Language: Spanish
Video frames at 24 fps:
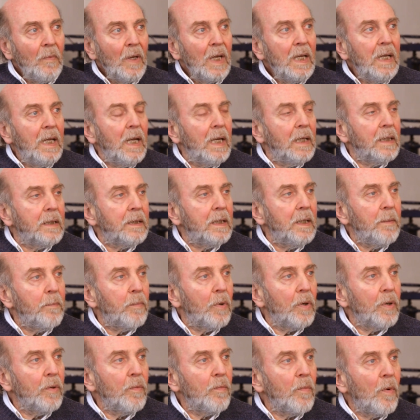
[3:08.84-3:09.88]
Y el
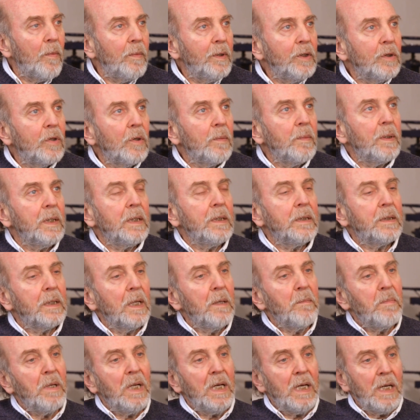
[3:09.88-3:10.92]
tipo en un momento me
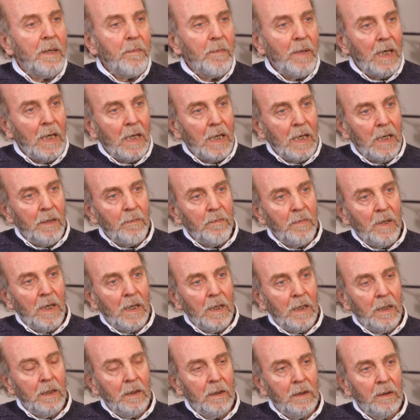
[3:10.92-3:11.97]
dice, mire
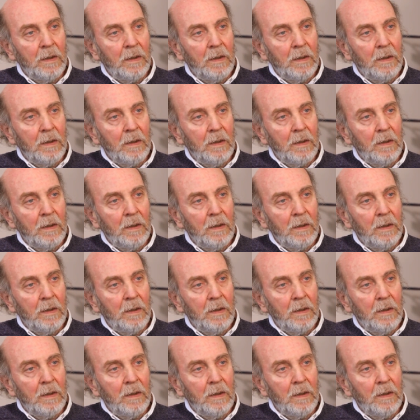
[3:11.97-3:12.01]
Malagamba,